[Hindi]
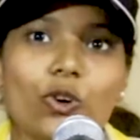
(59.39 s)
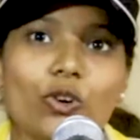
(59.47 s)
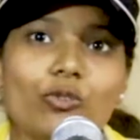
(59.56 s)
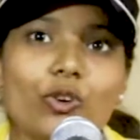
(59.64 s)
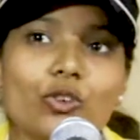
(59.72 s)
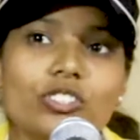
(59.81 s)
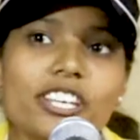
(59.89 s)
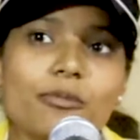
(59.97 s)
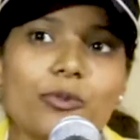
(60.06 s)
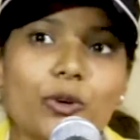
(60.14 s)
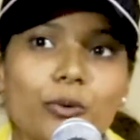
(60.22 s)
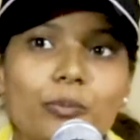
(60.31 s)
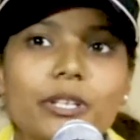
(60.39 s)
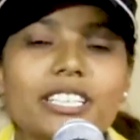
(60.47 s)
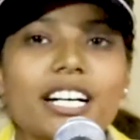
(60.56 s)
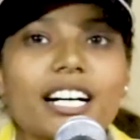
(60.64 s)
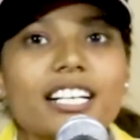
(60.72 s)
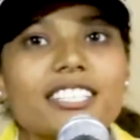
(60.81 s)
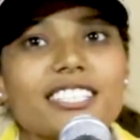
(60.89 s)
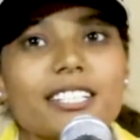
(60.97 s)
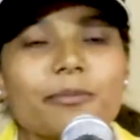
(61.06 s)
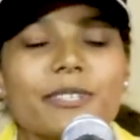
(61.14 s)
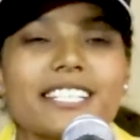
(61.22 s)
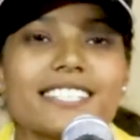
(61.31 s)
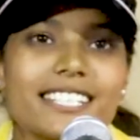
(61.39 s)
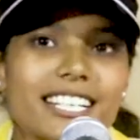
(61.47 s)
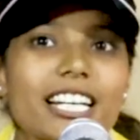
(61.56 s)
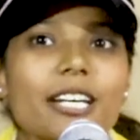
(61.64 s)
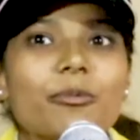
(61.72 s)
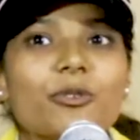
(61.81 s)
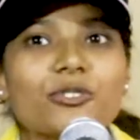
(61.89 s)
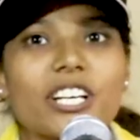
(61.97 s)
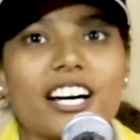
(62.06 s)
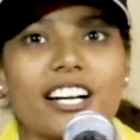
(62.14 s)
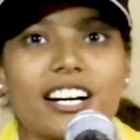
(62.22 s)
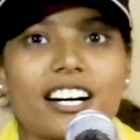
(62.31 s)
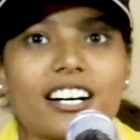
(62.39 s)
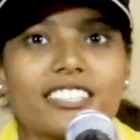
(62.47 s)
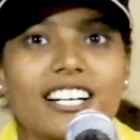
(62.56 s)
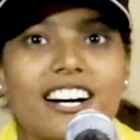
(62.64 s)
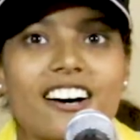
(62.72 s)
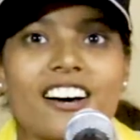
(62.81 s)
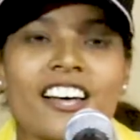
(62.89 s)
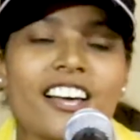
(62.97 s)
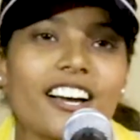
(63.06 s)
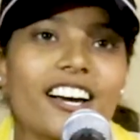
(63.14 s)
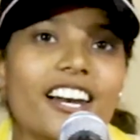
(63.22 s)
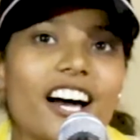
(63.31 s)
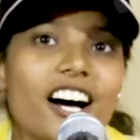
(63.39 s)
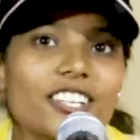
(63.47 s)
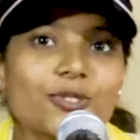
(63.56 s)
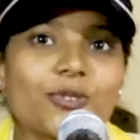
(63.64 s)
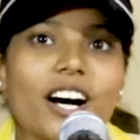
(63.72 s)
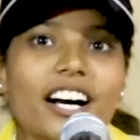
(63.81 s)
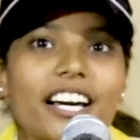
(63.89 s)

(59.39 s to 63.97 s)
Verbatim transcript: और वो उसकी मोहब्बत का खंजर अपने सीने में उतार रहा था कल आंसू आ